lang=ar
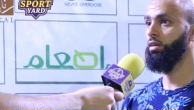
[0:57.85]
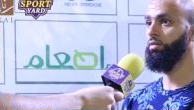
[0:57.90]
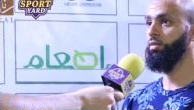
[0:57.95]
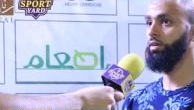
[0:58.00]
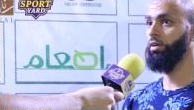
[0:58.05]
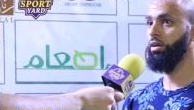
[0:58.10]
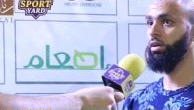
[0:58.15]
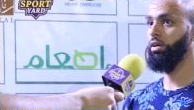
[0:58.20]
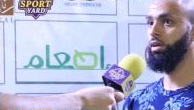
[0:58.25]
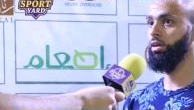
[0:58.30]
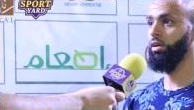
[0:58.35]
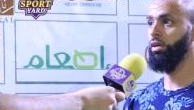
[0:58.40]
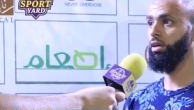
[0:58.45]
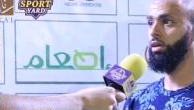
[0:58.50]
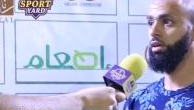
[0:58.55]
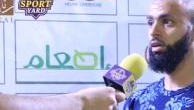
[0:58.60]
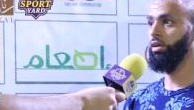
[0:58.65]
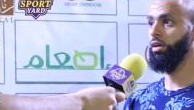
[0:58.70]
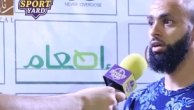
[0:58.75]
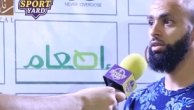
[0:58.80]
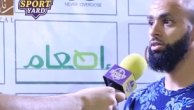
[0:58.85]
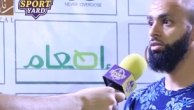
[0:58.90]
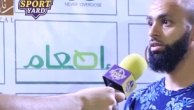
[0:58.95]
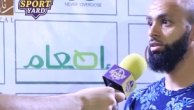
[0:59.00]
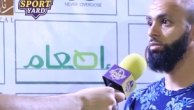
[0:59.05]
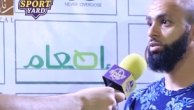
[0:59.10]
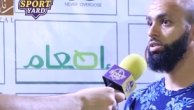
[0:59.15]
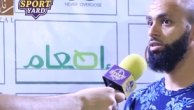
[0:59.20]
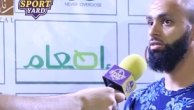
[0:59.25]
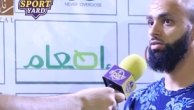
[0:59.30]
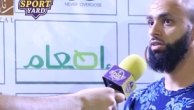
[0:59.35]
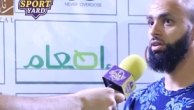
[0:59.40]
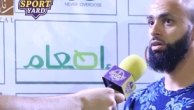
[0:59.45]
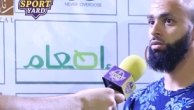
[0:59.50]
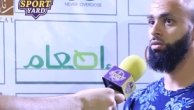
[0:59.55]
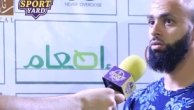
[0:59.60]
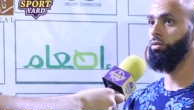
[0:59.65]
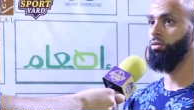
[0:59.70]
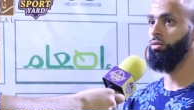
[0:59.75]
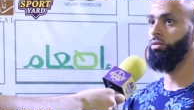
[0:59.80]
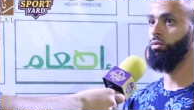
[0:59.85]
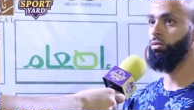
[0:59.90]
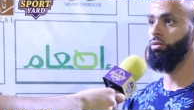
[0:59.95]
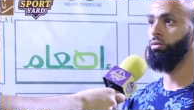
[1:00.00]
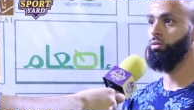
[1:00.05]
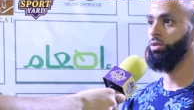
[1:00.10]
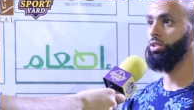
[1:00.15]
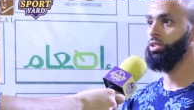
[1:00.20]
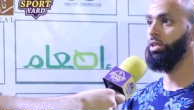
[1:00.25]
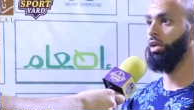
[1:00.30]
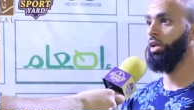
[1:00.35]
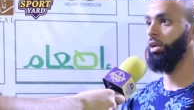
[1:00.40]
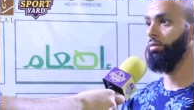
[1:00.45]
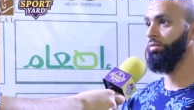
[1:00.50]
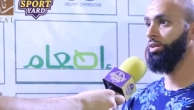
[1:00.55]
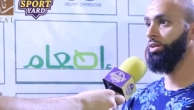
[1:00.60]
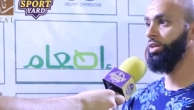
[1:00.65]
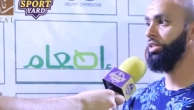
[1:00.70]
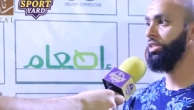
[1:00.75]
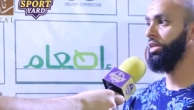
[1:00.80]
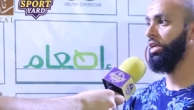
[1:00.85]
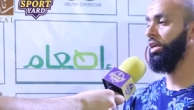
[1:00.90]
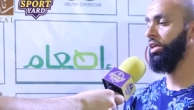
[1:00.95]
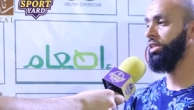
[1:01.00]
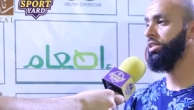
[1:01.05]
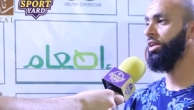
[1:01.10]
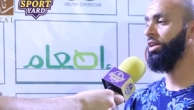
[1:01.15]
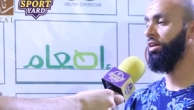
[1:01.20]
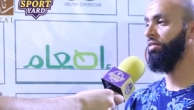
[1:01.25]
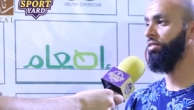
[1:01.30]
فارجو لكم التوفيق وان شاء الله من سنه لسنه